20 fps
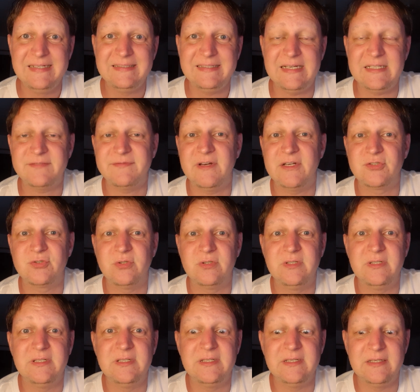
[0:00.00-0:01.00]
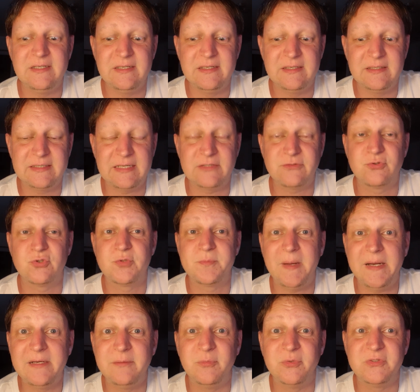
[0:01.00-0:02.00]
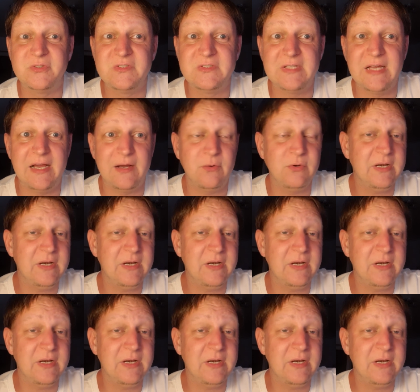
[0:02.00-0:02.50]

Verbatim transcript: das war schon äh, ganz schön spannend, muss ich sagen.